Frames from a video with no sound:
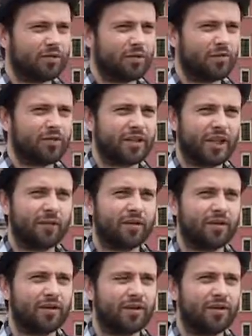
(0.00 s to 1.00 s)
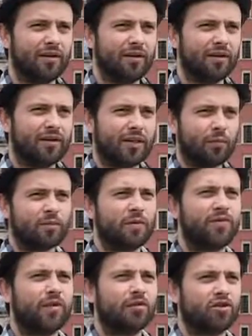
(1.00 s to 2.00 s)
żebym tak jakby nie robił
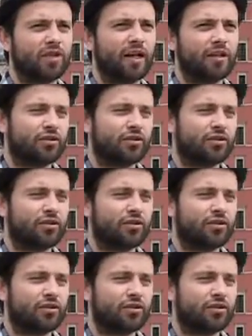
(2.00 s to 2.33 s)
zbyt wielu rzeczy naraz.